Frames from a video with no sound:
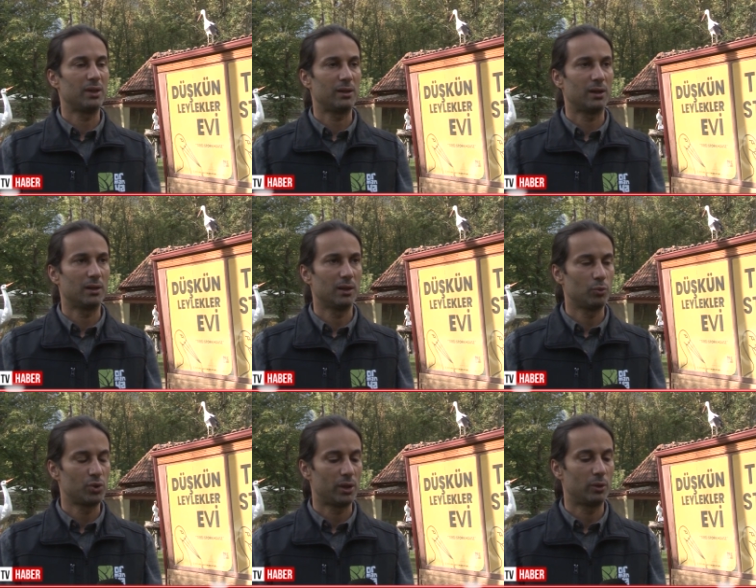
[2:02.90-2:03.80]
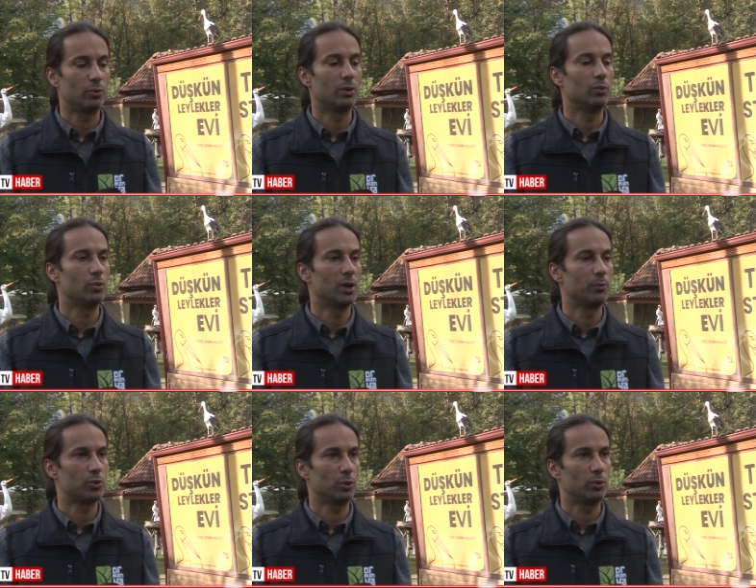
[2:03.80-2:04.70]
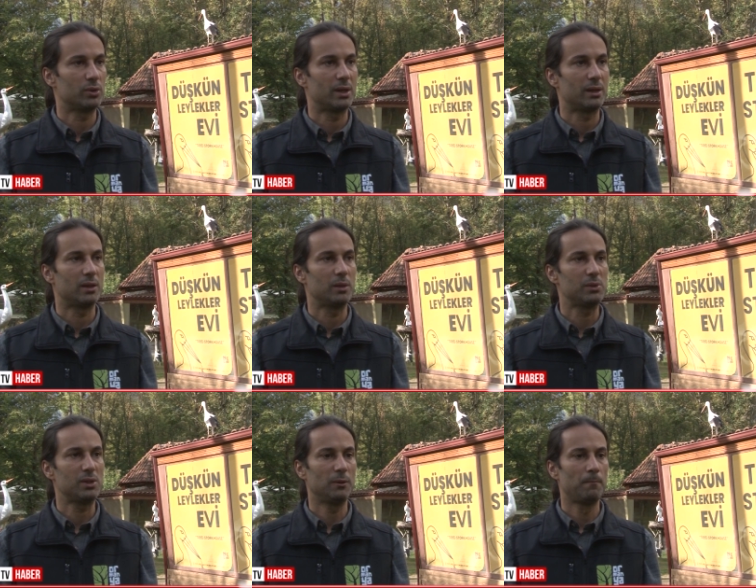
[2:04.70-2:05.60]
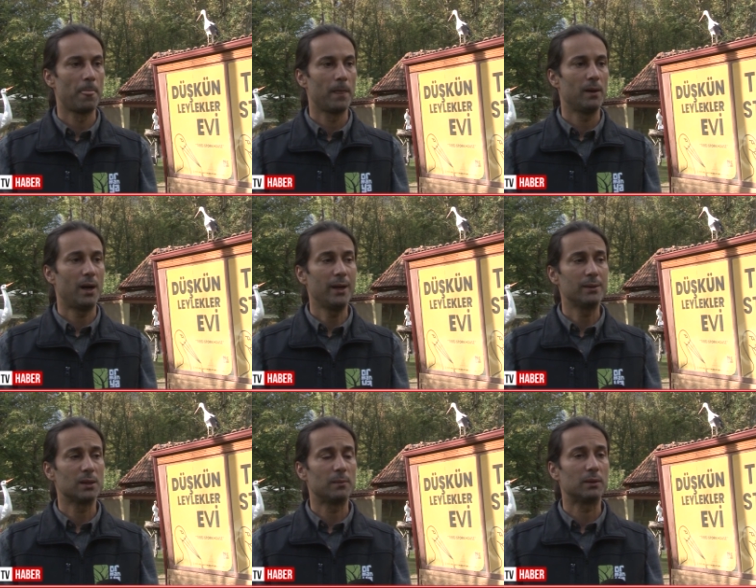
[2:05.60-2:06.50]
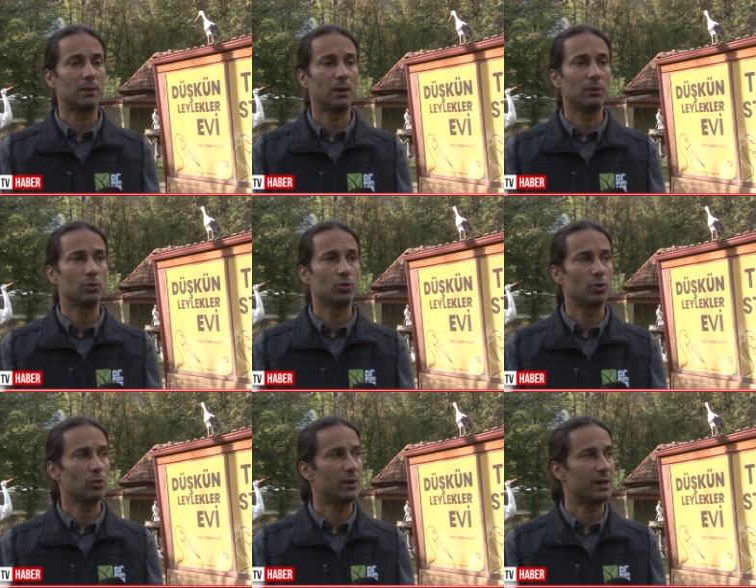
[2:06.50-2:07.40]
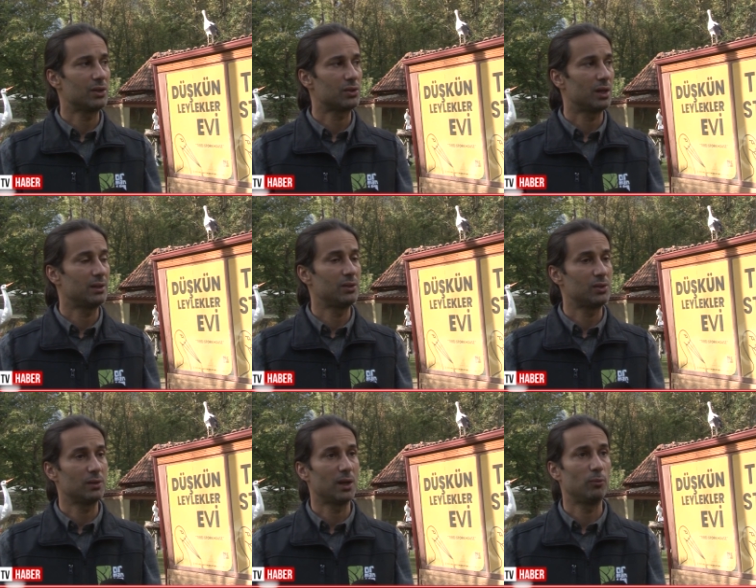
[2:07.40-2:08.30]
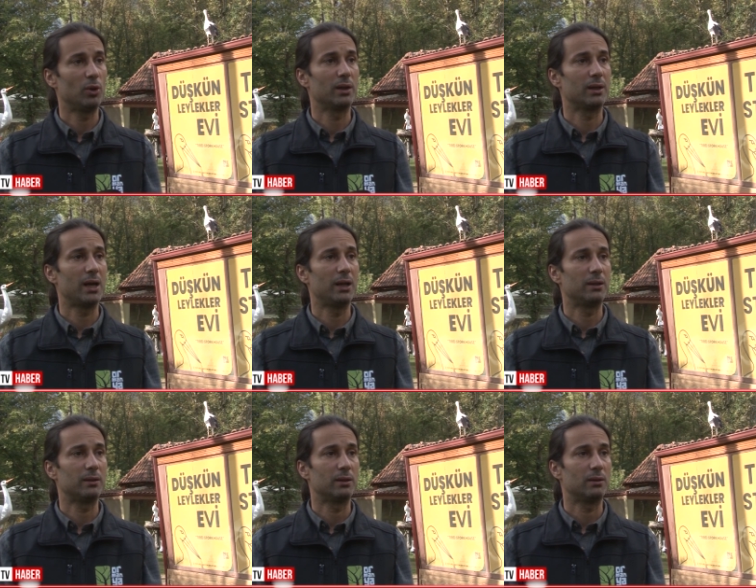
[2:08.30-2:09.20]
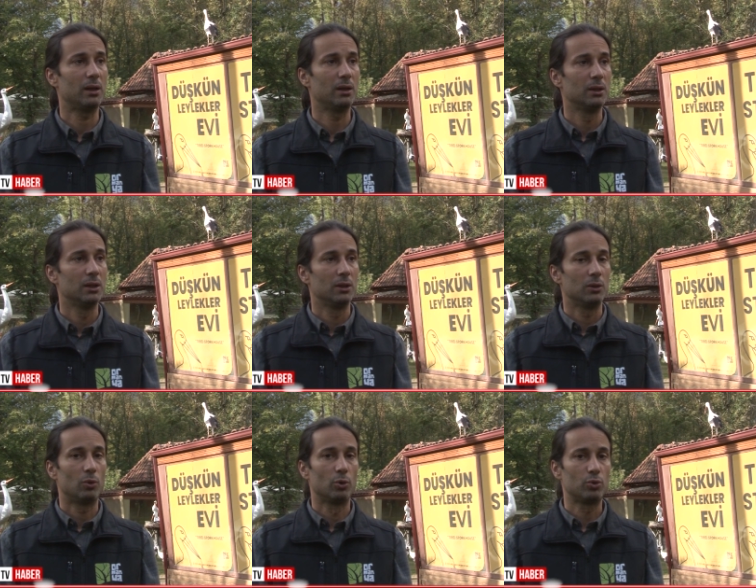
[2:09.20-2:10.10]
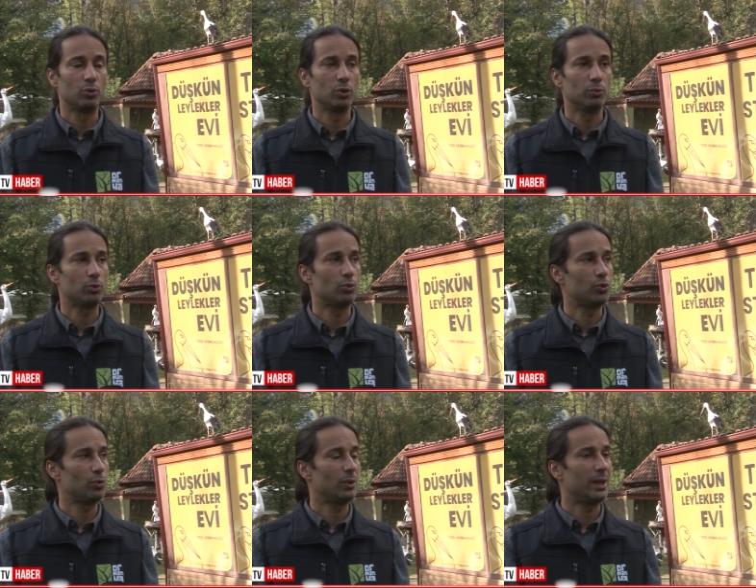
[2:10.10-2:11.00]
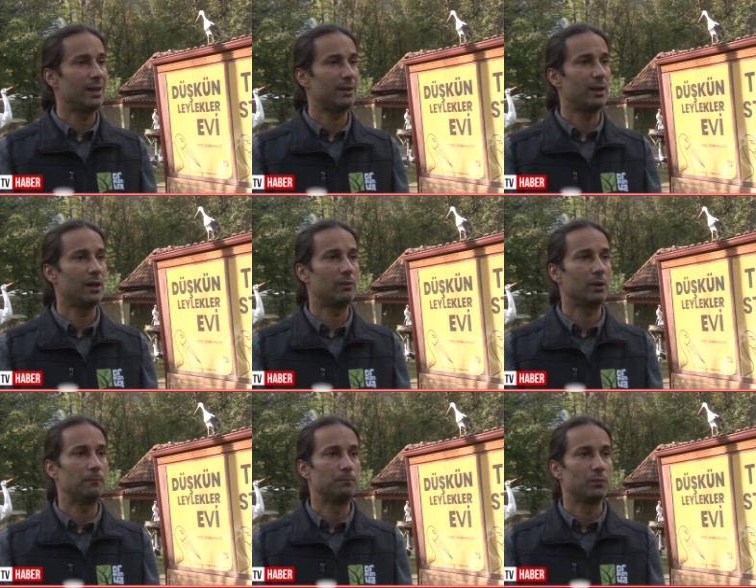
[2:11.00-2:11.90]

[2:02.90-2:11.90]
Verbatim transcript: tekrardan bu şekilde uğurlamış oluyoruz yeleklerimizi. Aynı zamanda çocuk ve gençler, yetişkinler bu alana geldiklerinde oluşturduğumuz düşkün leylekler evi